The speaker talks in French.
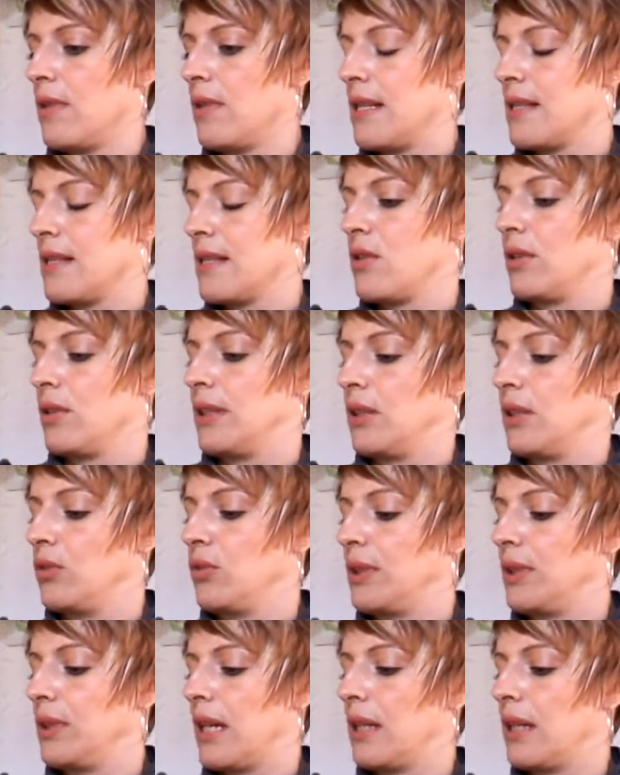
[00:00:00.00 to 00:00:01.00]
Alors, on
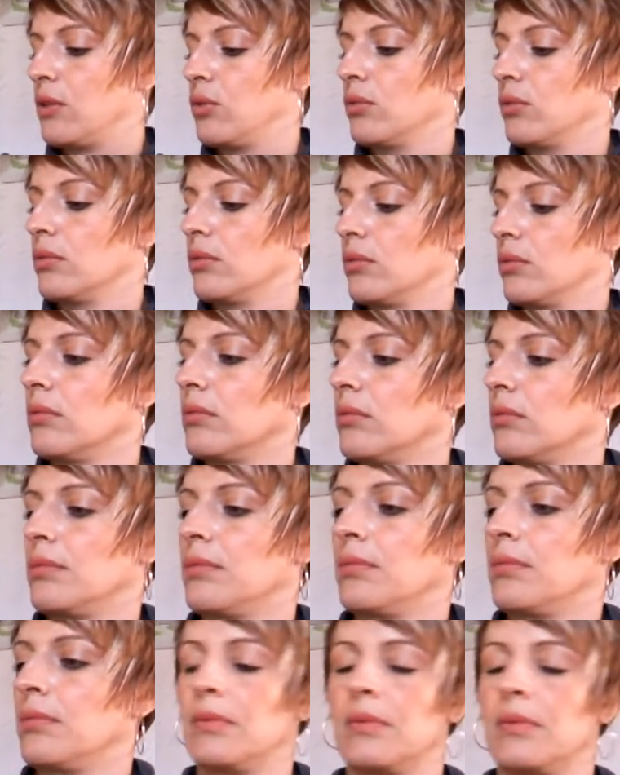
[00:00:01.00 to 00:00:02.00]
va la sortir du
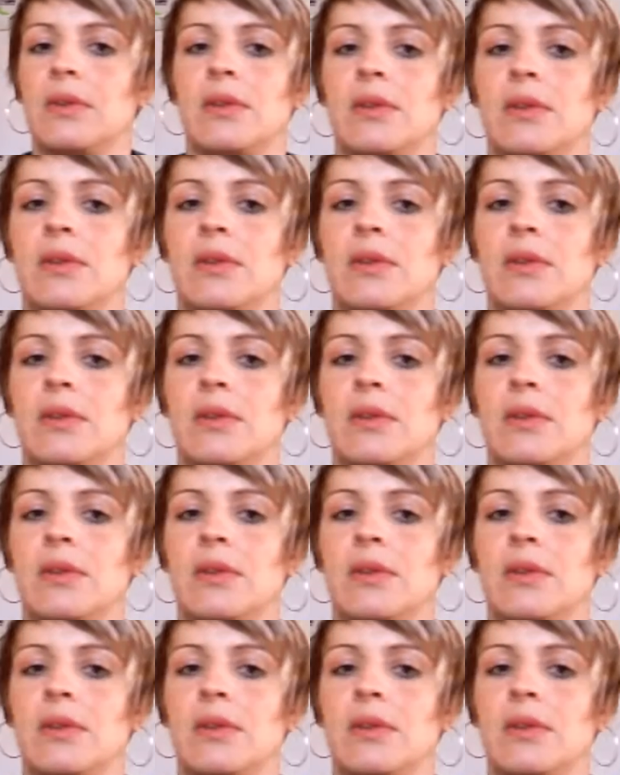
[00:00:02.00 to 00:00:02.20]
carton.